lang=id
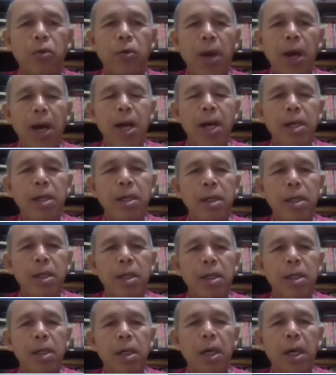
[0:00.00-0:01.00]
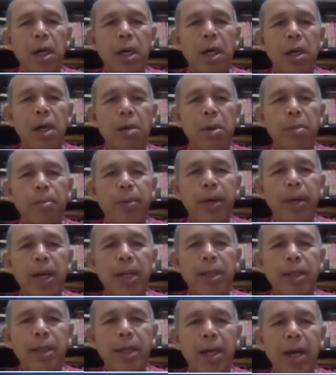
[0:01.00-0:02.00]
kurang uh,
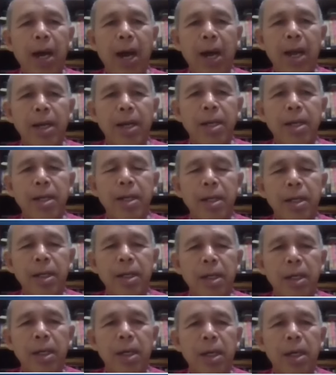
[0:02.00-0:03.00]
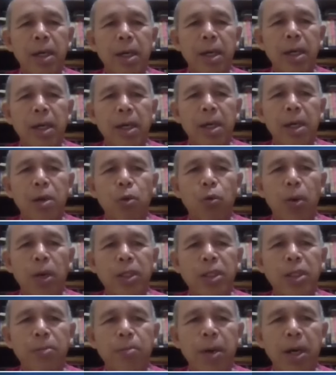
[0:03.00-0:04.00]
memperhatikan Eh,
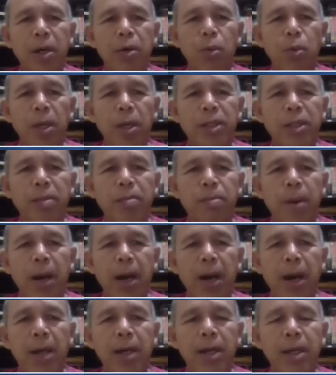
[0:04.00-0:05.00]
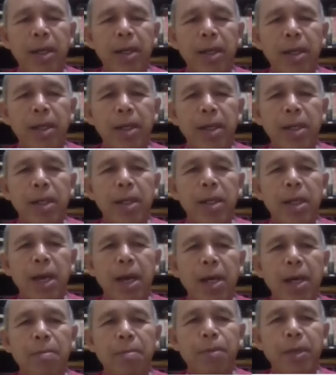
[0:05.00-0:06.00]
kewajiban-kewajiban uh,
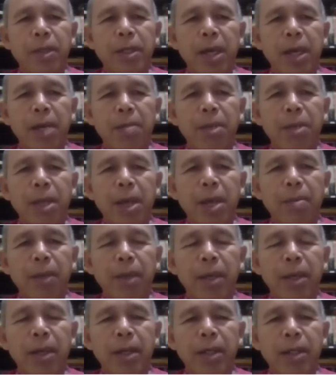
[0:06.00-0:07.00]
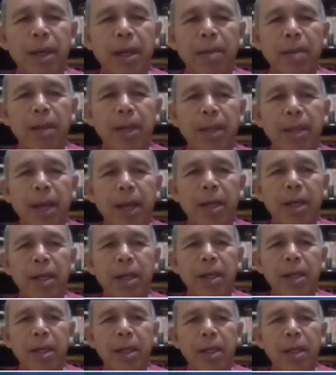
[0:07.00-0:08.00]
yang bisa menjamin keselamatan
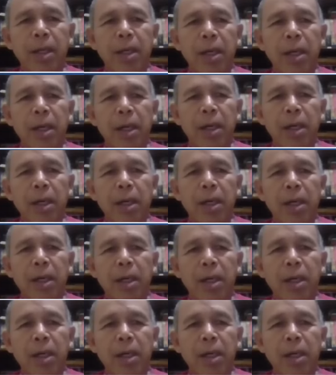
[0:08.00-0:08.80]
uh,